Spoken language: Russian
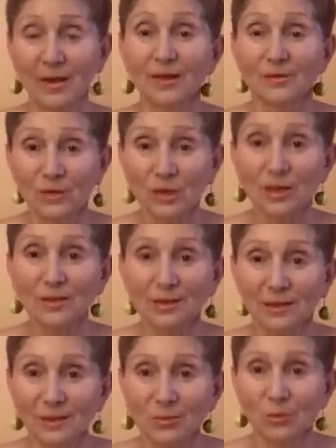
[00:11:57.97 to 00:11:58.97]
вы
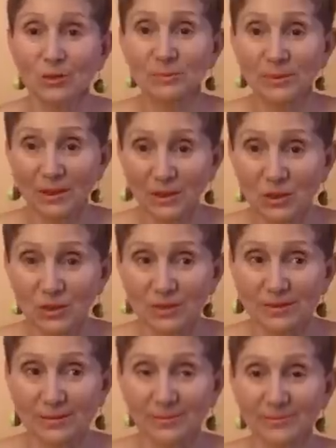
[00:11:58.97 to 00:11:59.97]
когда-нибудь плачете?